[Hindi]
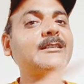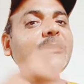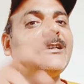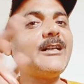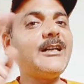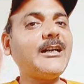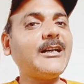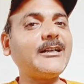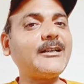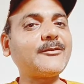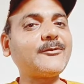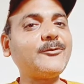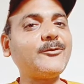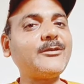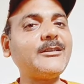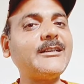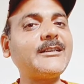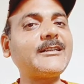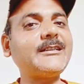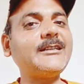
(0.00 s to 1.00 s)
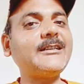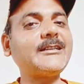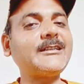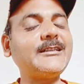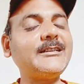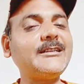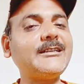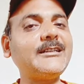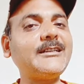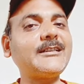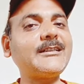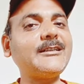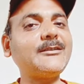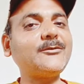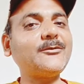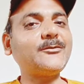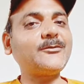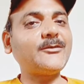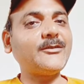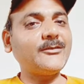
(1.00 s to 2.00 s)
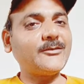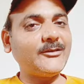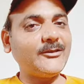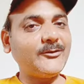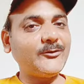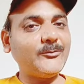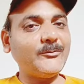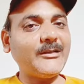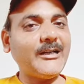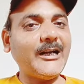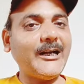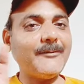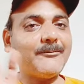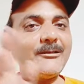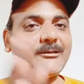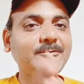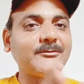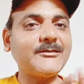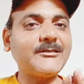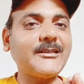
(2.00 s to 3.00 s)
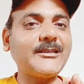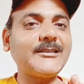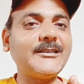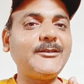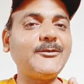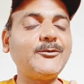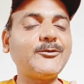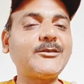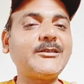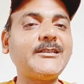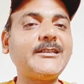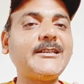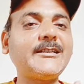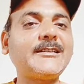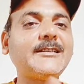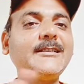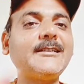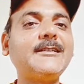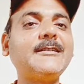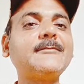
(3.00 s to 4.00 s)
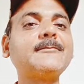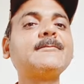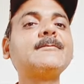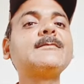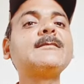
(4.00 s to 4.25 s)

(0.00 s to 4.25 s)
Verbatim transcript: अगर दो लड़के हैं तीन लड़के तो तीनों में आपस में झगड़े होते रहते हैं